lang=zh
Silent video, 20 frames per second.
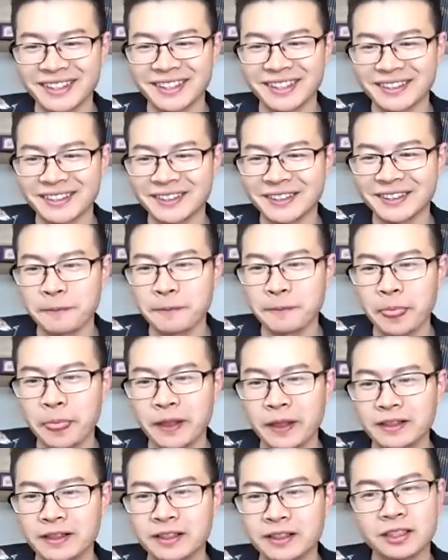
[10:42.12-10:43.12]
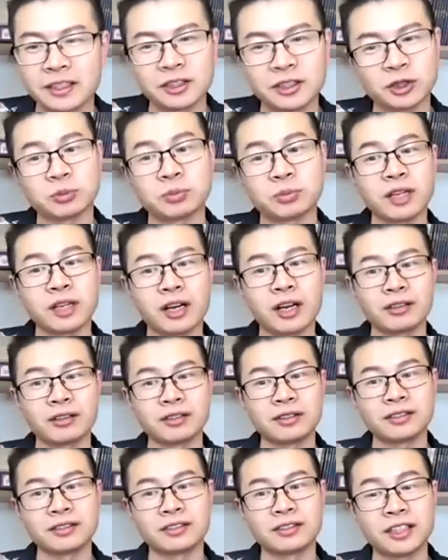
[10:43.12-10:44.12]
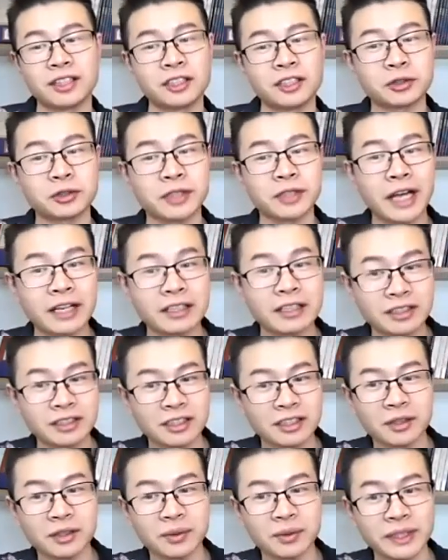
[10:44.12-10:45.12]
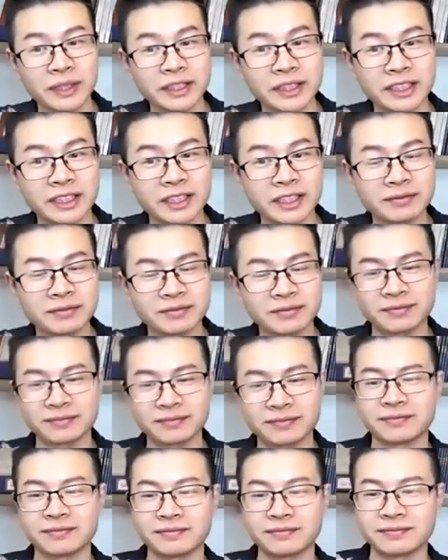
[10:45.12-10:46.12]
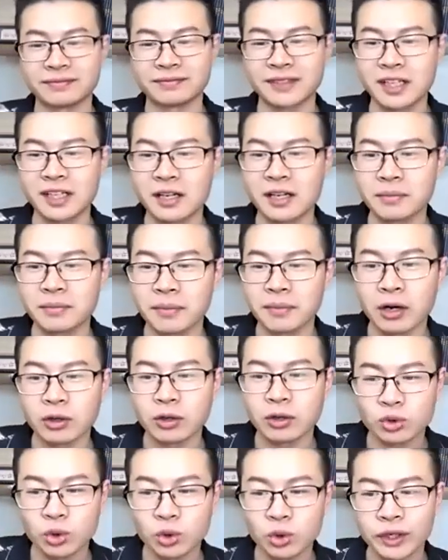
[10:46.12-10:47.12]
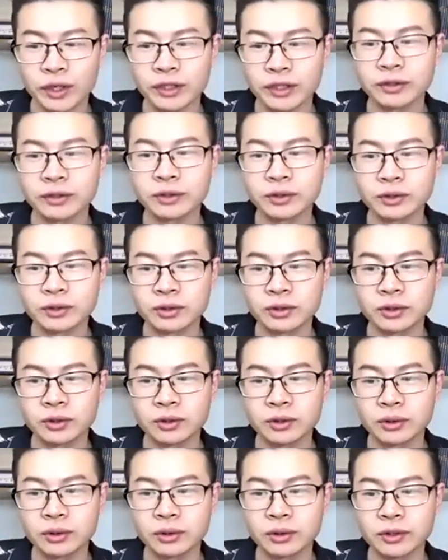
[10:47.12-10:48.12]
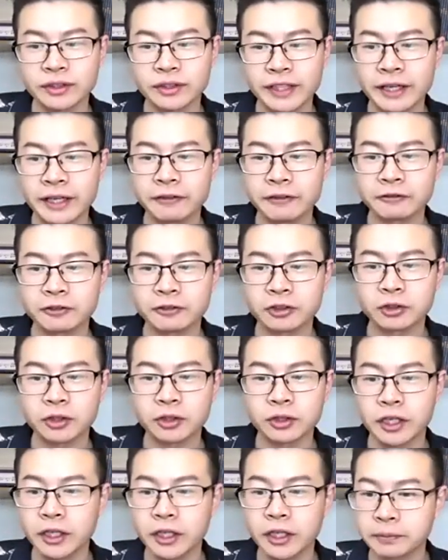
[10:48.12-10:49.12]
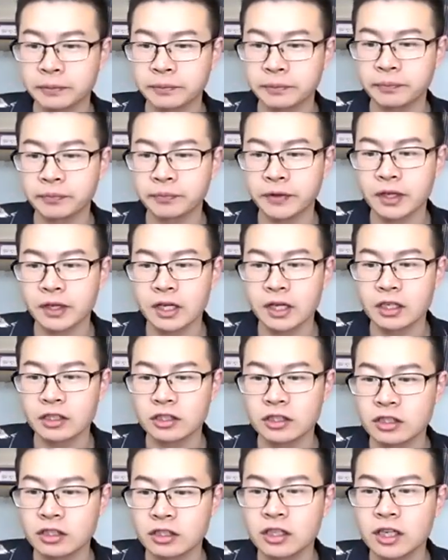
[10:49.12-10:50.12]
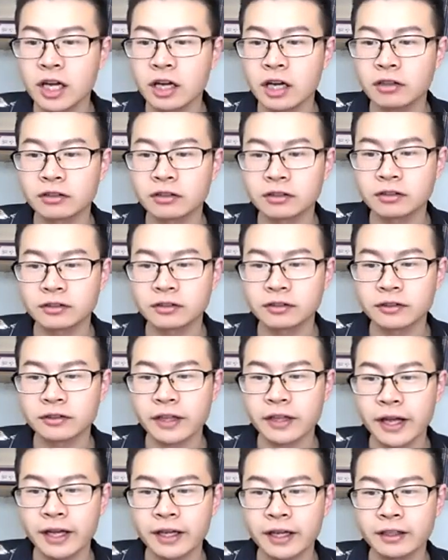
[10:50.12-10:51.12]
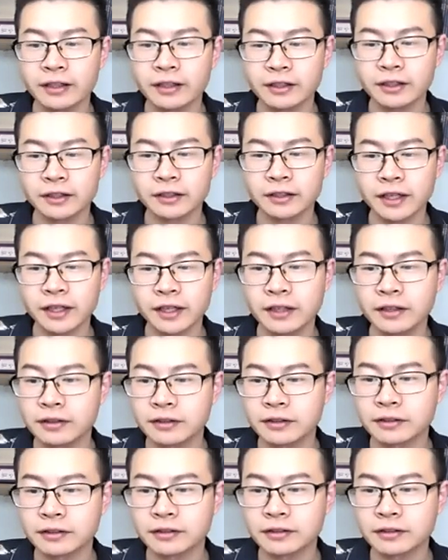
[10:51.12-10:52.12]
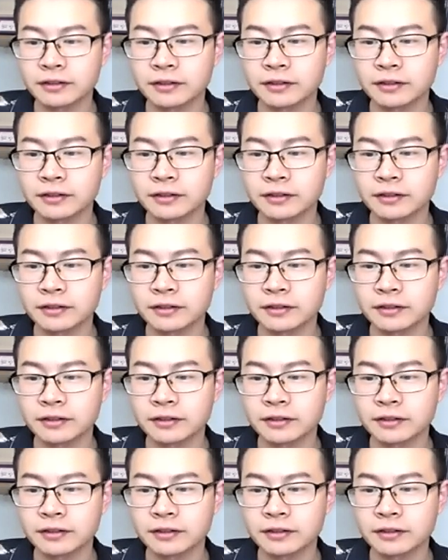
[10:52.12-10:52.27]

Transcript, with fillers: 嗯，喝酒不好，喝酒开车很危险，嗯，保存，to save，to keep。资料，data，